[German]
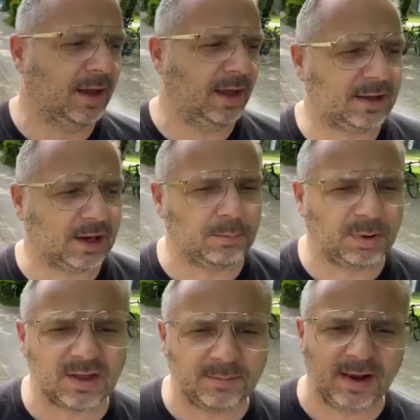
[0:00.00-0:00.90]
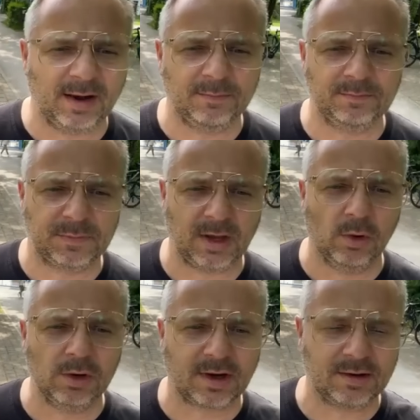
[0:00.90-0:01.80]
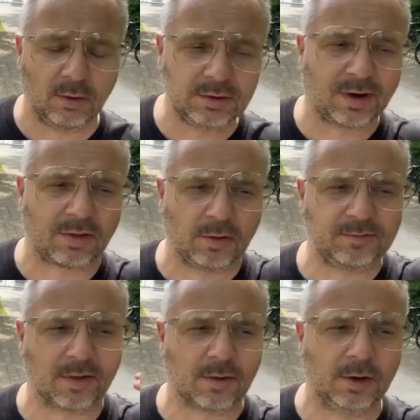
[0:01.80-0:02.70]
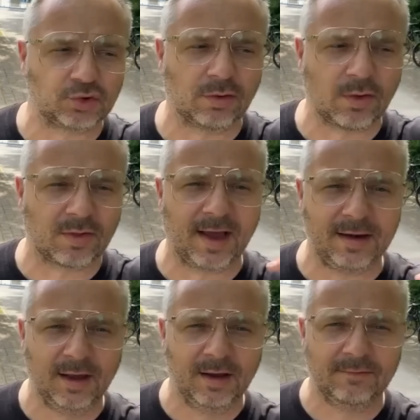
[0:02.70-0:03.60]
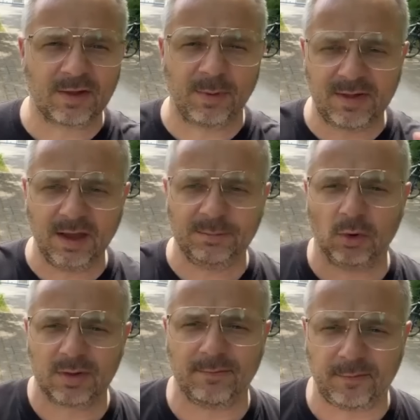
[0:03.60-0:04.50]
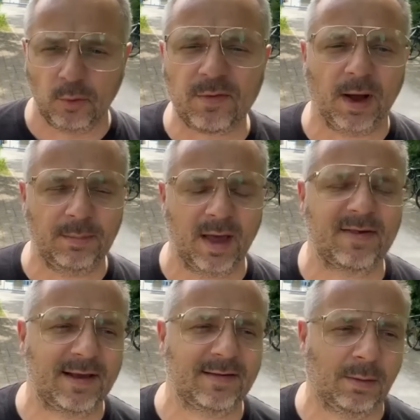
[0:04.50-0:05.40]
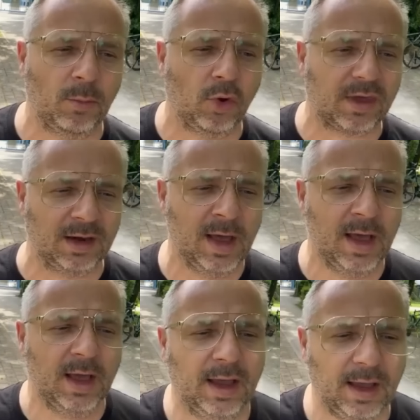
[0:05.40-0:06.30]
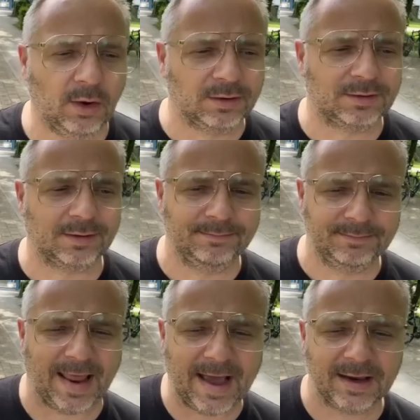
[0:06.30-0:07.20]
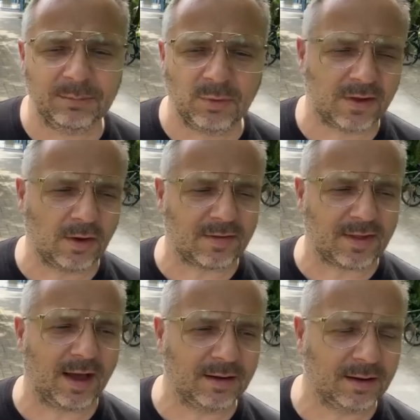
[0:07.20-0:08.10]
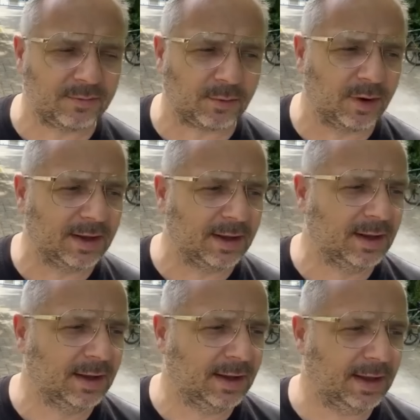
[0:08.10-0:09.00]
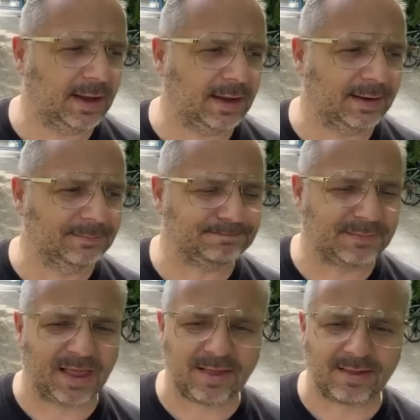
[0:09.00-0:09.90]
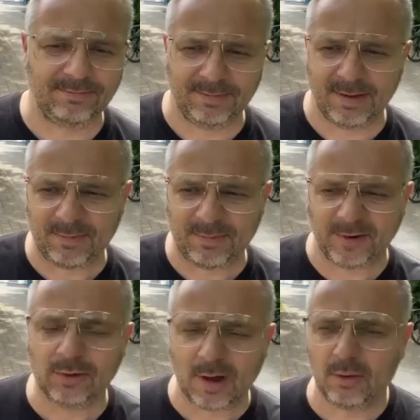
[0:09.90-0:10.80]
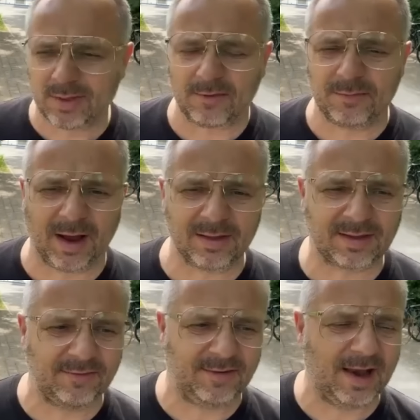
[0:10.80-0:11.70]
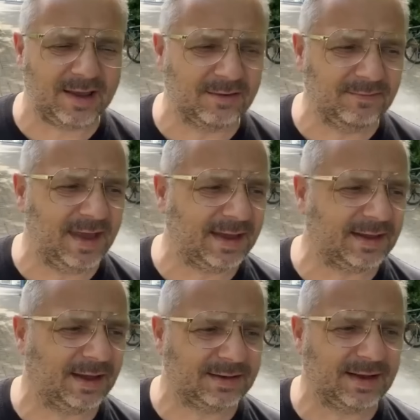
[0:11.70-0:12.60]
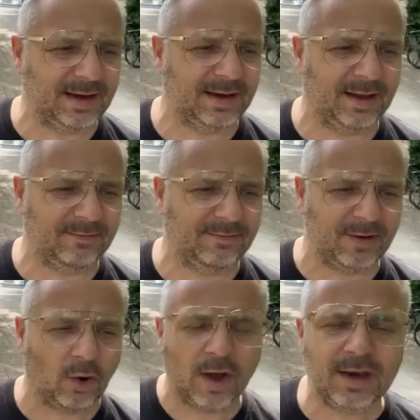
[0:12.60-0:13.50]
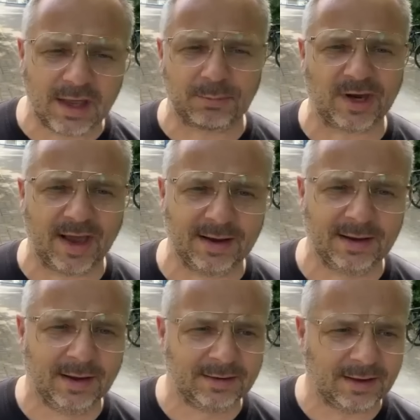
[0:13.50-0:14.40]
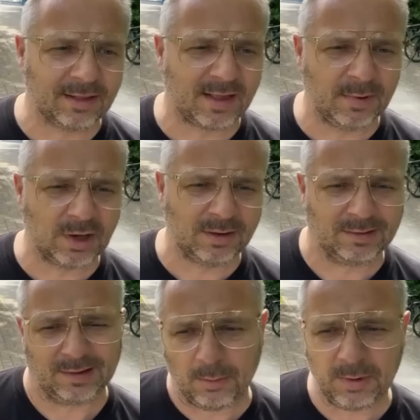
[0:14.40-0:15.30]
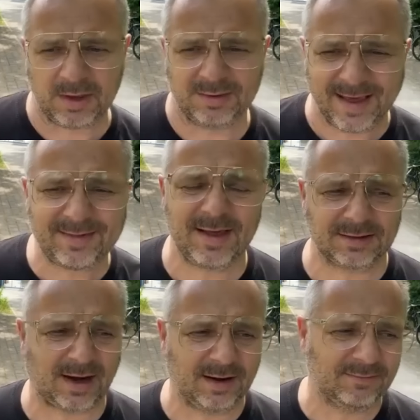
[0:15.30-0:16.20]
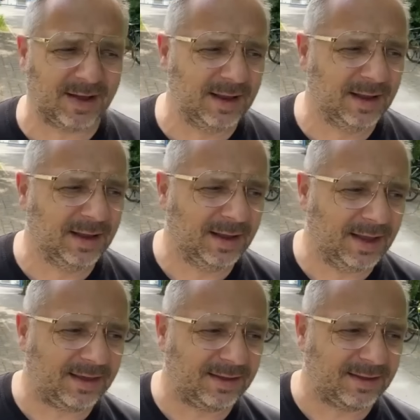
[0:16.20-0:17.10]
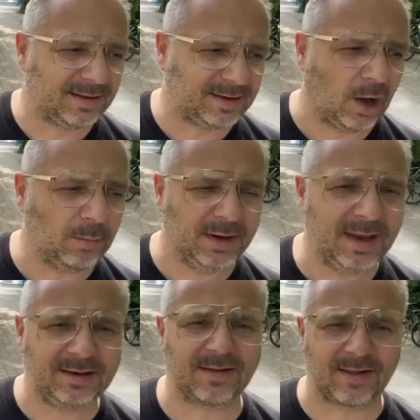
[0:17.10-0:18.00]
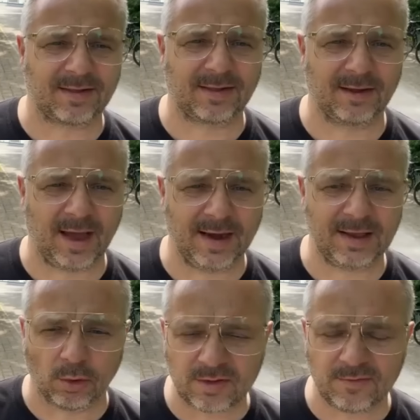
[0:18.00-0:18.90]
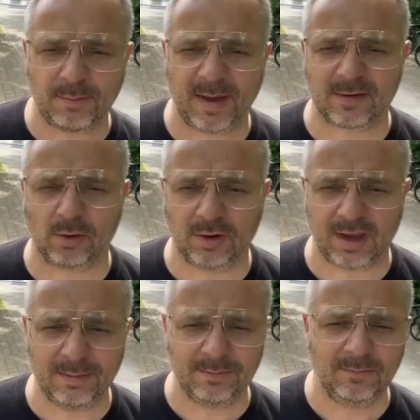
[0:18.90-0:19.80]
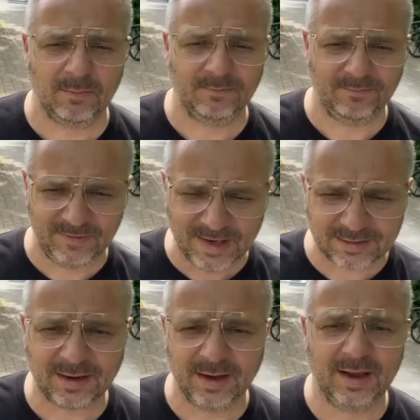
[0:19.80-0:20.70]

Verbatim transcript: Ich glaube prinzipiell, die Ultra, die Ultra-Software sollte schon so sein, was passiert mit unserem Fußball bei 60 München. Äh, und ähm, leider muss ich euch sagen, Freunde, äh, das ist, wir befinden uns auf einem ganz gefährlichen Weg, denn äh, wenn wir heuer nicht absteigen, dann sind wir, glaube ich, nächstes Jahr dran, weil ich glaube nicht, dass es eine große Verbesserung geben wird.